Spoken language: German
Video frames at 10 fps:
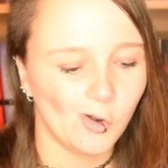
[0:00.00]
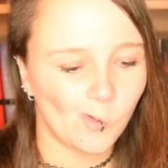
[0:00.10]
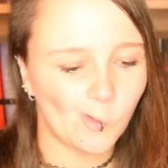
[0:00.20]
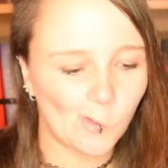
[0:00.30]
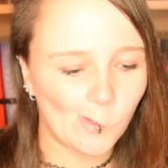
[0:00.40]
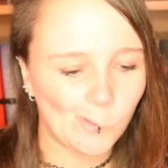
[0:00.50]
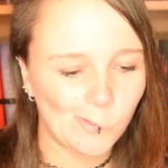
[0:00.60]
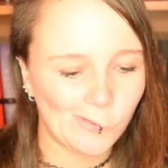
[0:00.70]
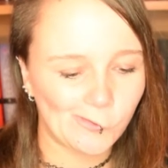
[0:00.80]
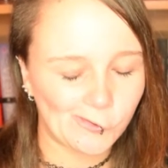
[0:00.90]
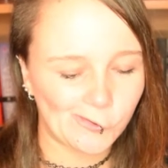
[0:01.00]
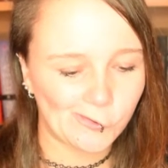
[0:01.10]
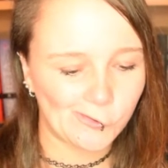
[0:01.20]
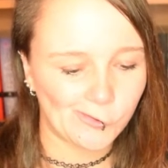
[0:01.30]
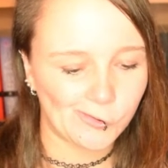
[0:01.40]
Und
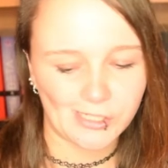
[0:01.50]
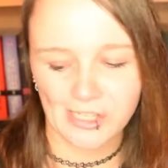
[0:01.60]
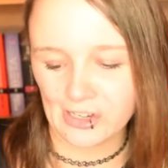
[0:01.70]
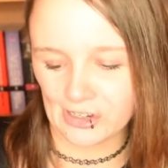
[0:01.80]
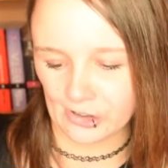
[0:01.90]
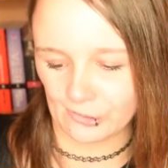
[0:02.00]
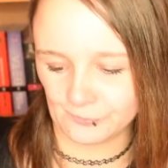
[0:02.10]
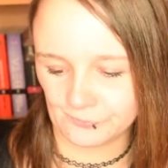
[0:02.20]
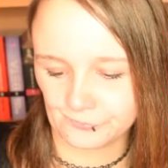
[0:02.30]
äh, ja,